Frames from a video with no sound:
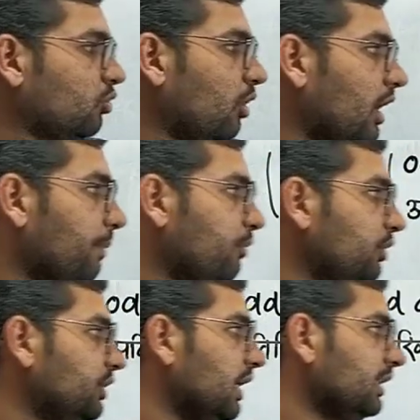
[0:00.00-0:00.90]
तो आपको
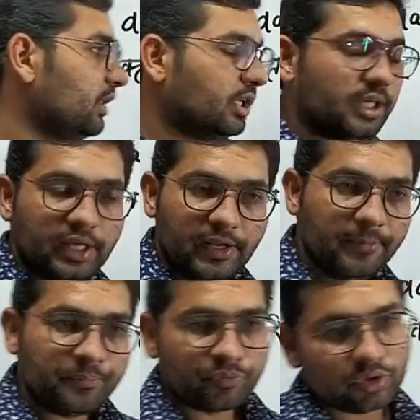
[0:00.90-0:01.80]
याद रखना है
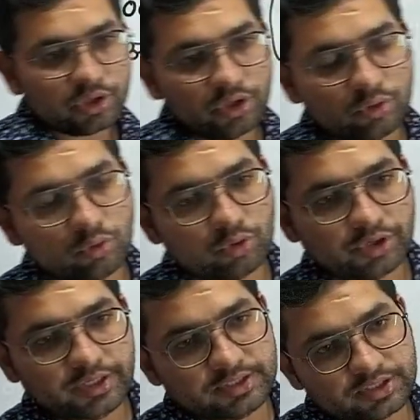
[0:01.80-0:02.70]
कि ओड
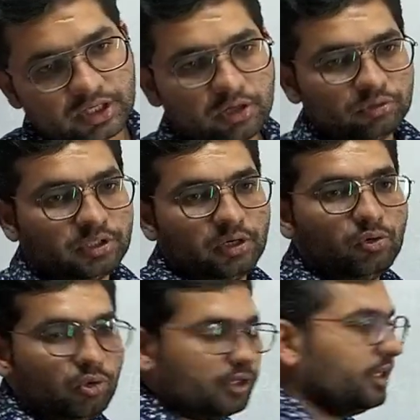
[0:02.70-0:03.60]
डेज क्या होता है
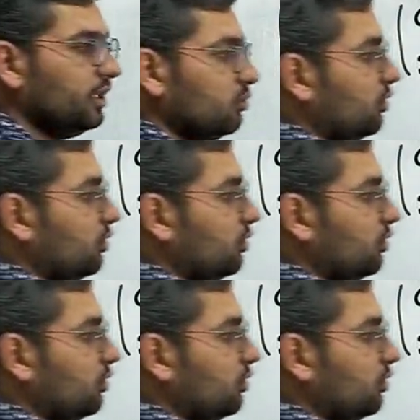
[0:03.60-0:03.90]
ओड डेज